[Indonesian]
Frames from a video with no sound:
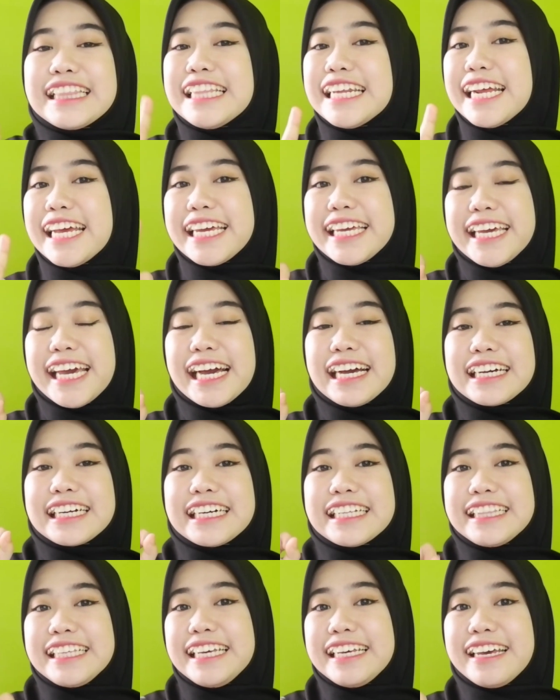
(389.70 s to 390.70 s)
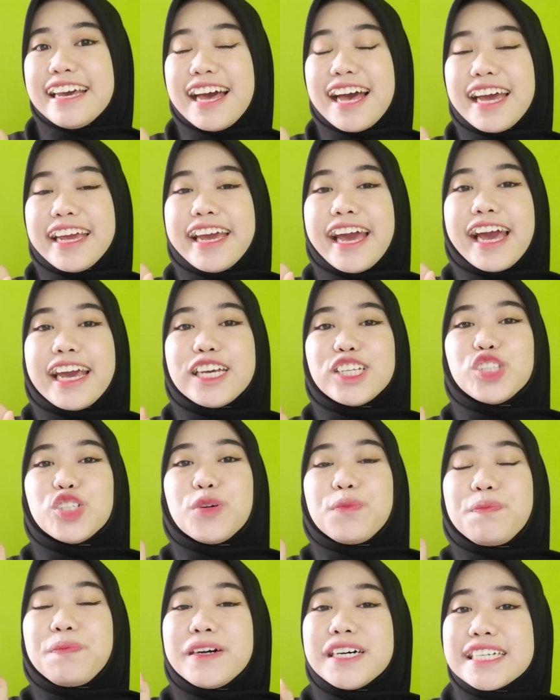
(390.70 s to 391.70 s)
Trik yang ketiga yaitu
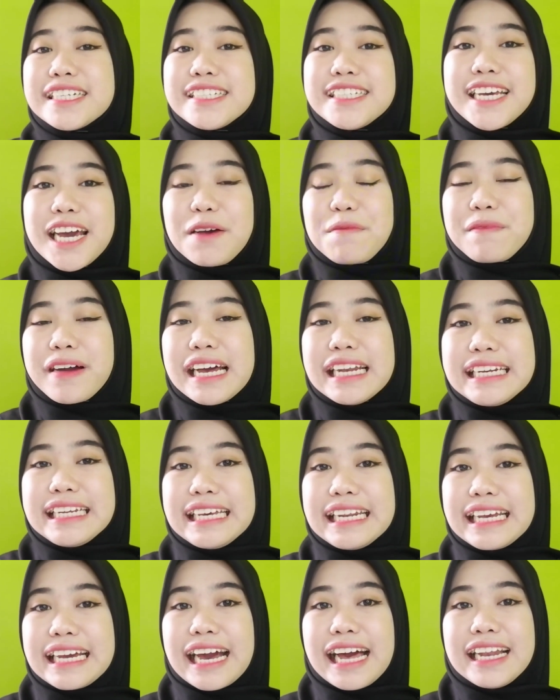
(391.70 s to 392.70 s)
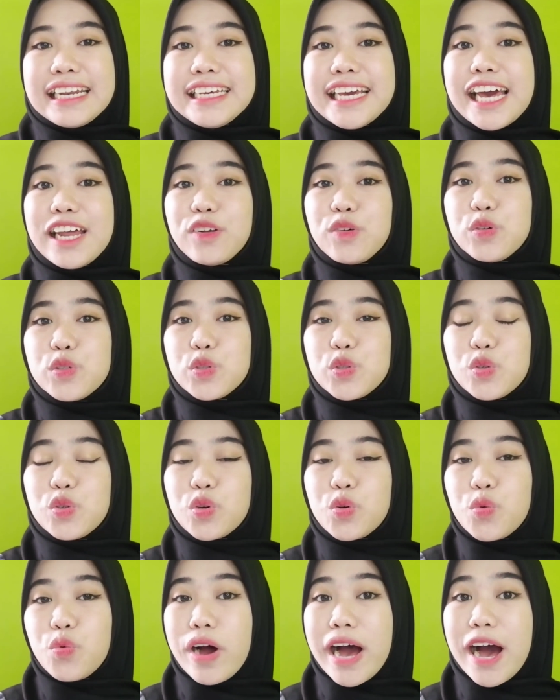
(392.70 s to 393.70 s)
persiapkan diri kalian
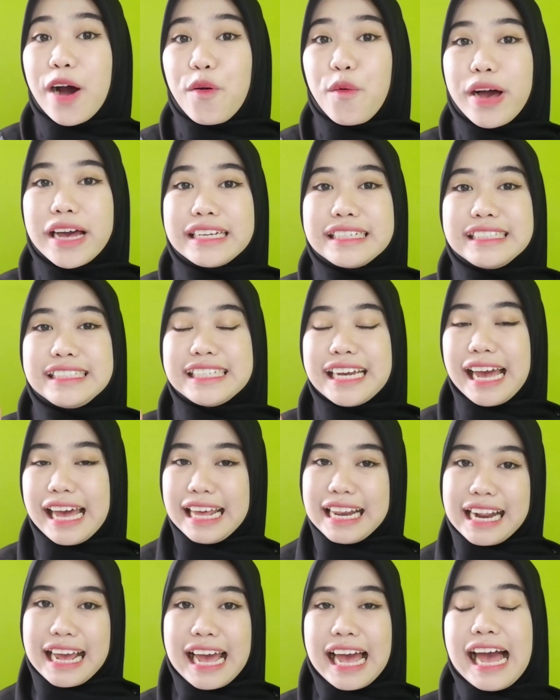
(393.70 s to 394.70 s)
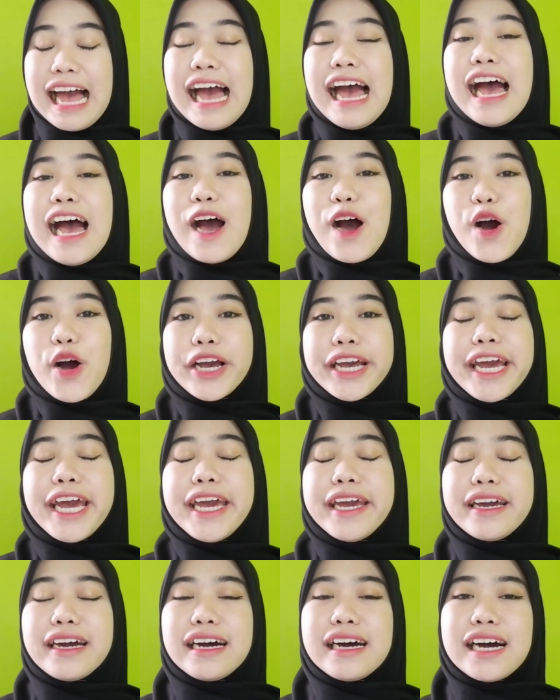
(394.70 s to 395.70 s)
untuk wawancara. Oke,
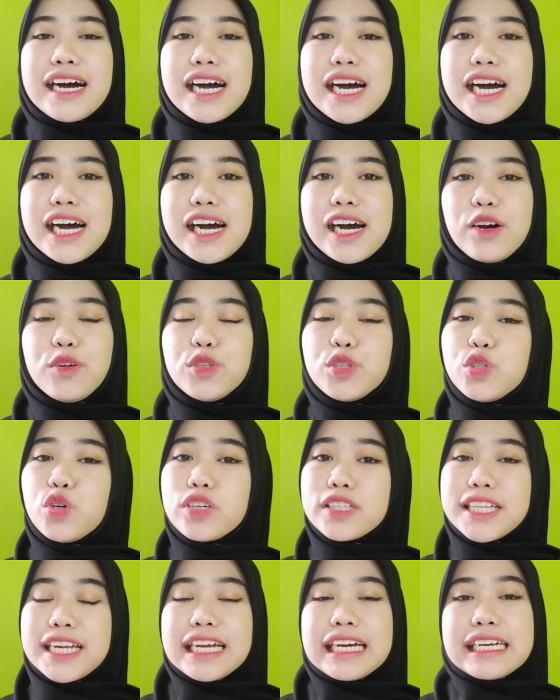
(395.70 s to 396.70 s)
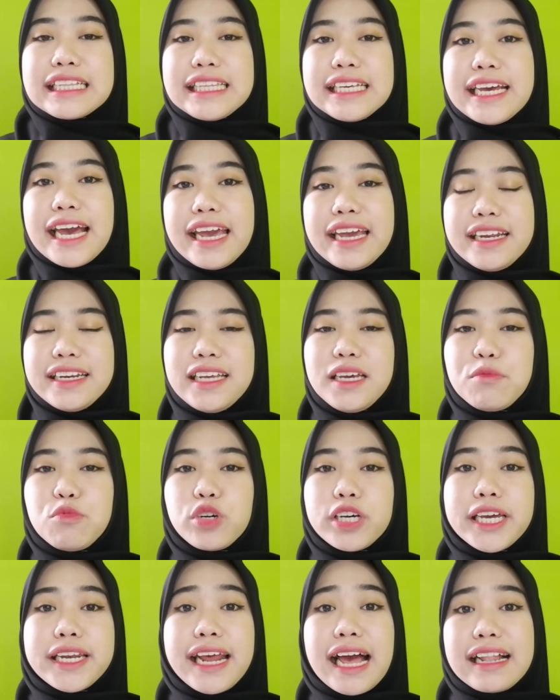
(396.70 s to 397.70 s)
okay, uh, eh, untuk trik ketiga ini
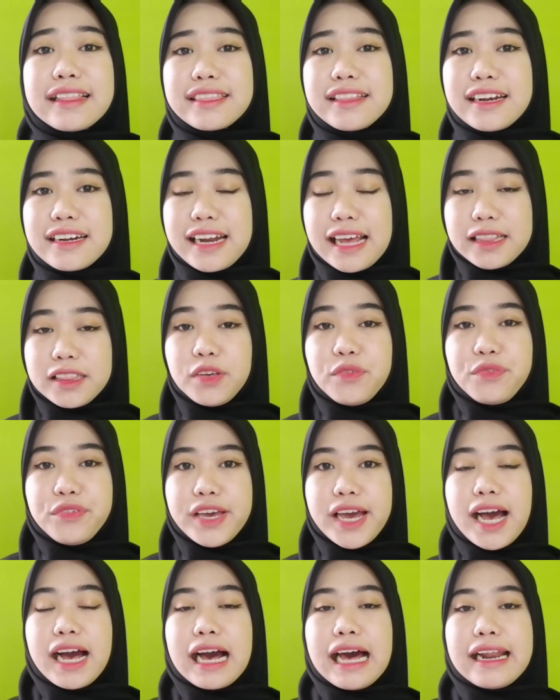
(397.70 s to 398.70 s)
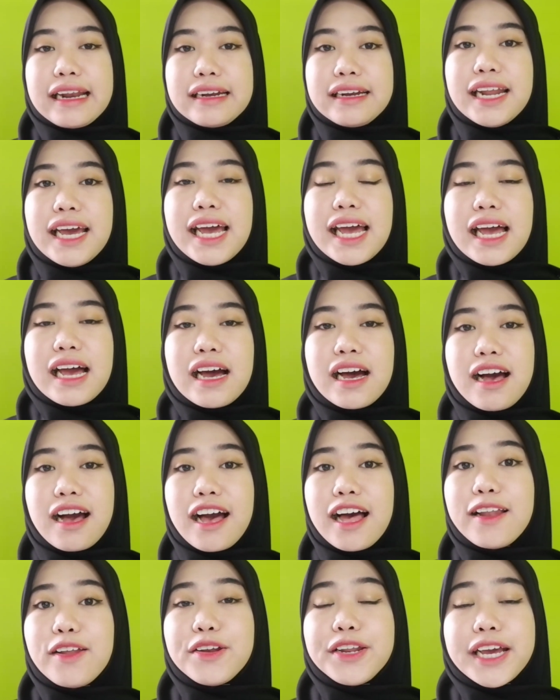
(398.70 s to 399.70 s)
mungkin alternatif ya karena uh,
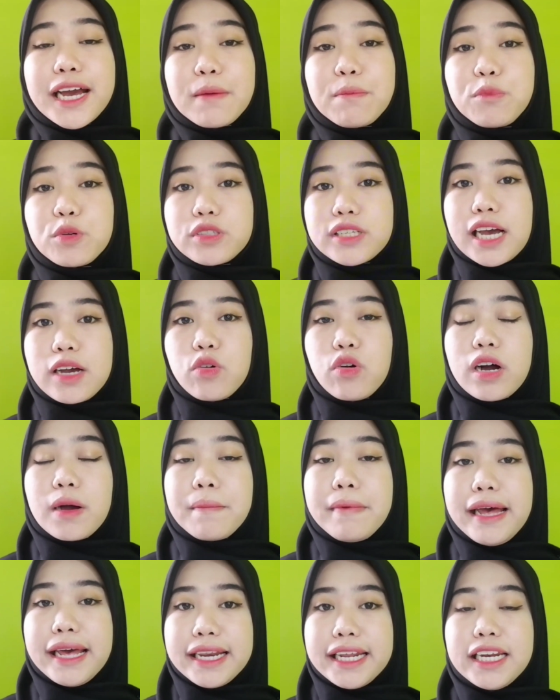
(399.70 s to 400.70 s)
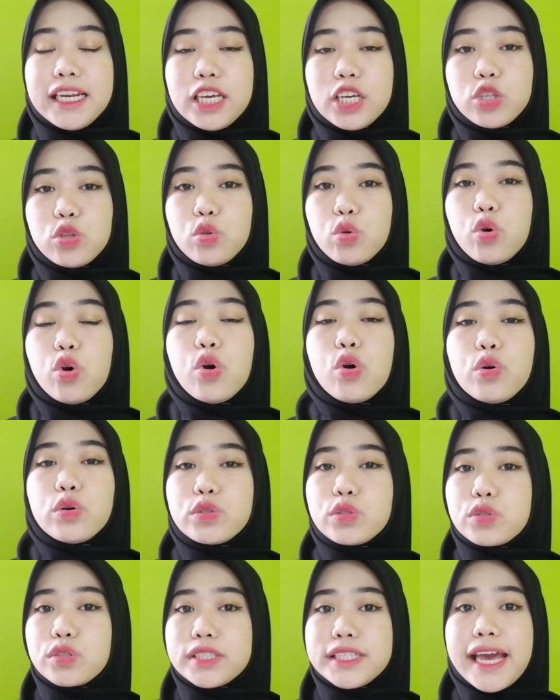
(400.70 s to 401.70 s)
kalau di kampus aku kemarin itu
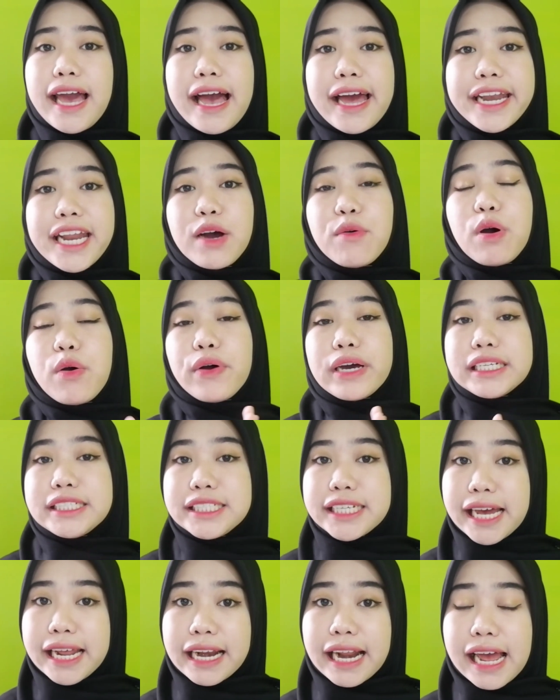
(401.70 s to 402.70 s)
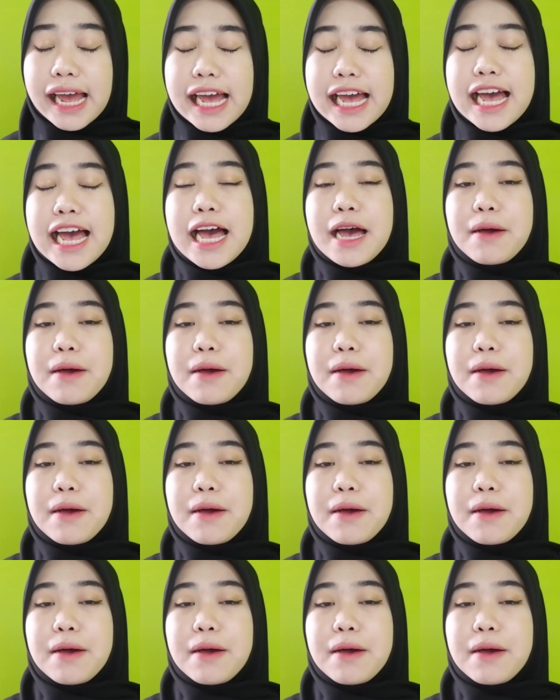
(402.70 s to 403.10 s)
khususnya ada wawancara.